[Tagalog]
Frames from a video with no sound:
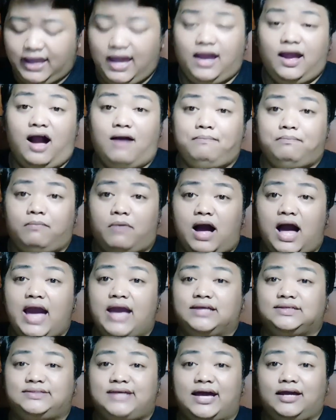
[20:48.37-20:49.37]
up my
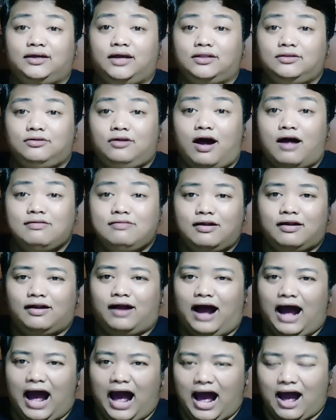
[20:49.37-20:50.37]
second
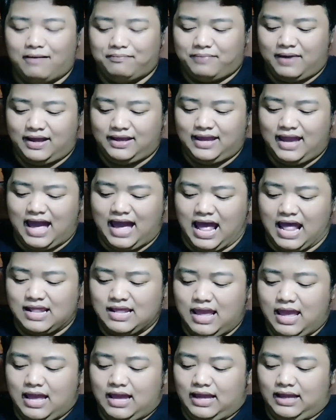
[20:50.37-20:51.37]
runner-up, ayan,
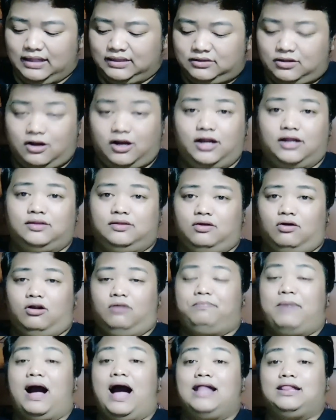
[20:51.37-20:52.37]
third or
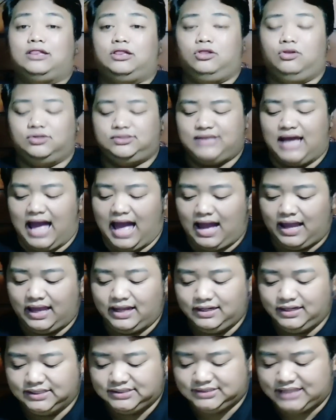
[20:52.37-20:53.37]
pangatlo sa aking
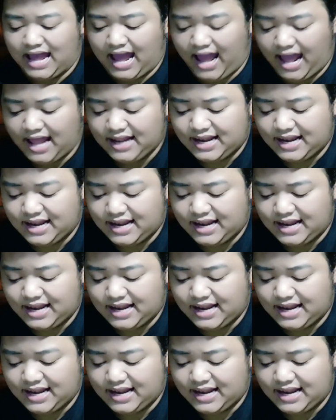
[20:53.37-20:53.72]
listahan ay